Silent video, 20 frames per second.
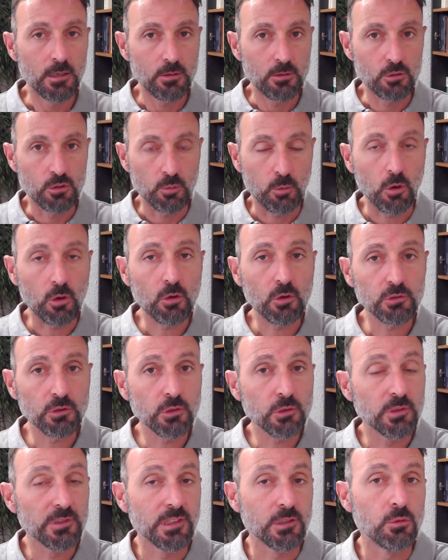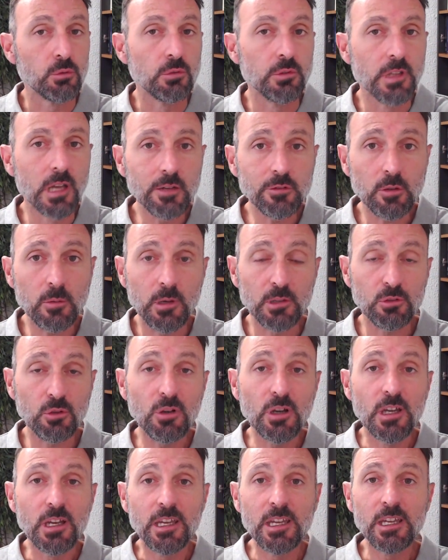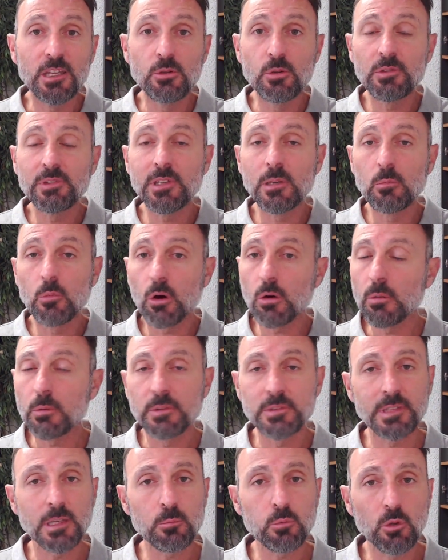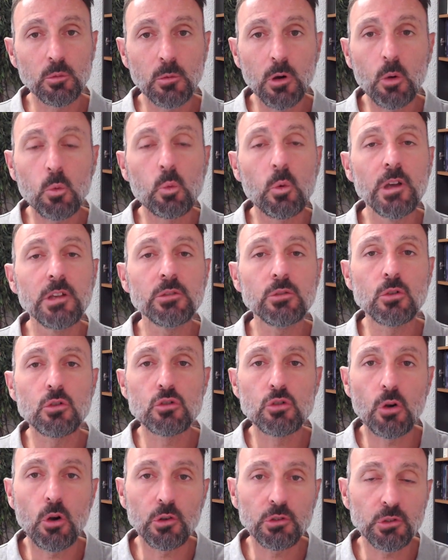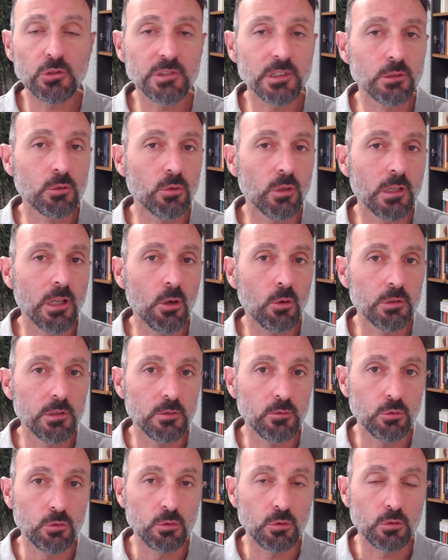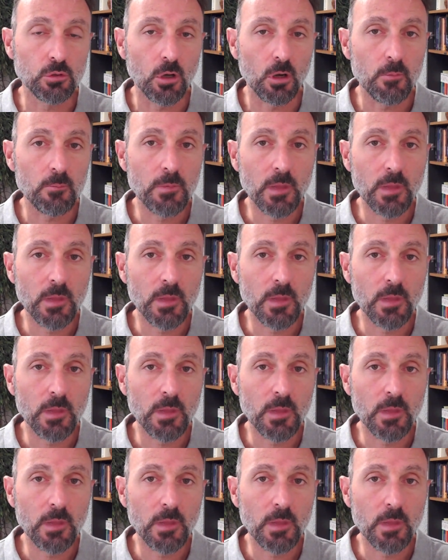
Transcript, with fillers: Je prends conscience que c'est une information. Et deuxièmement, simplement, où est-ce que je ressens cette colère au niveau du corps